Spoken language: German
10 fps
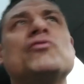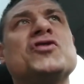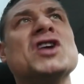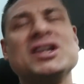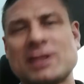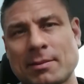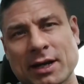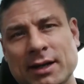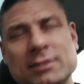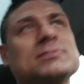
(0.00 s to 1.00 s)
4 Liter am
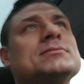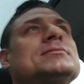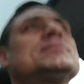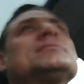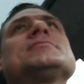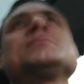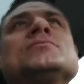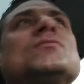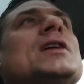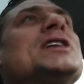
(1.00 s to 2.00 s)
Tag.
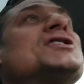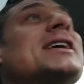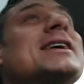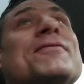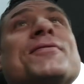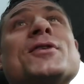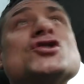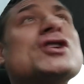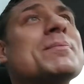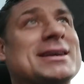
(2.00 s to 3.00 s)
Ich trinke
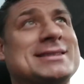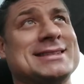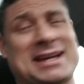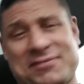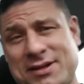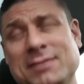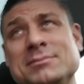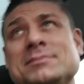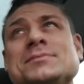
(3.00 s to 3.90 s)
frisch gepresste Säfte,